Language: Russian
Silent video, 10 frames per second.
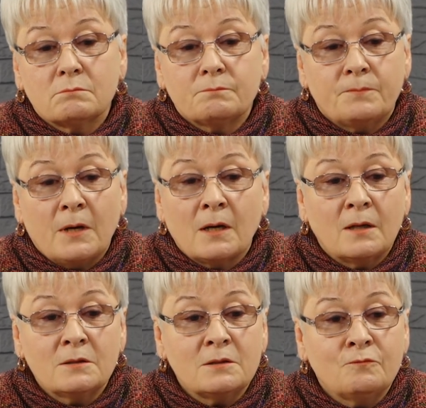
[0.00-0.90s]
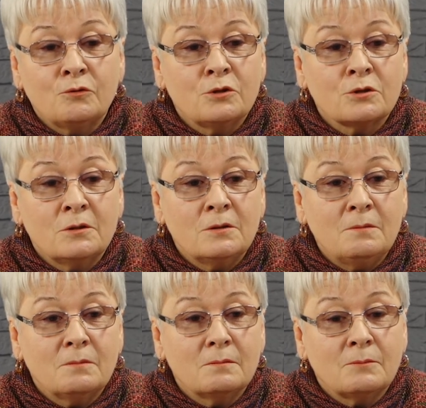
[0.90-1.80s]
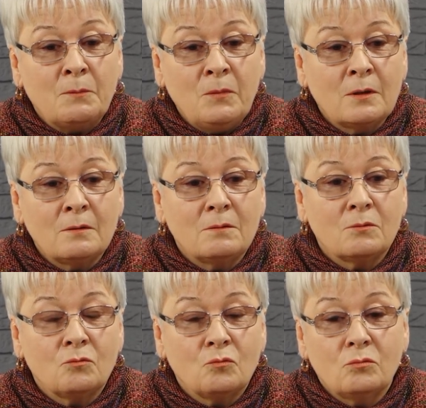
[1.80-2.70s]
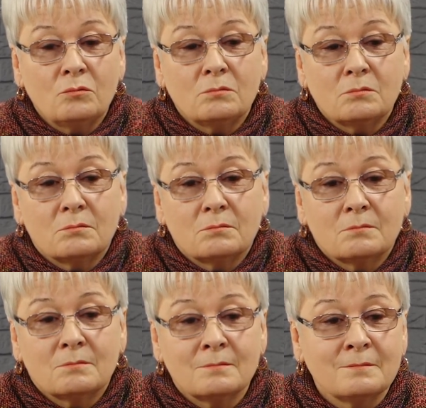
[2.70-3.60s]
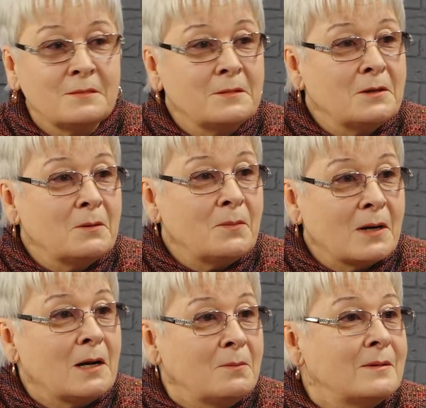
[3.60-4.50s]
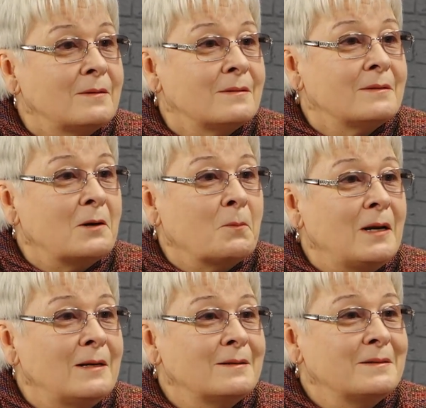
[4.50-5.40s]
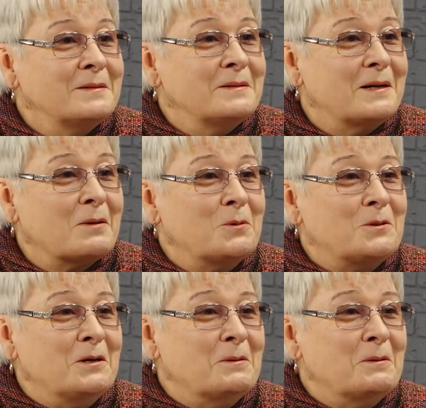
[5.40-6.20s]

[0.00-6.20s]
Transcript: пока на сегодняшний момент, ну, пока мы нормально работаем.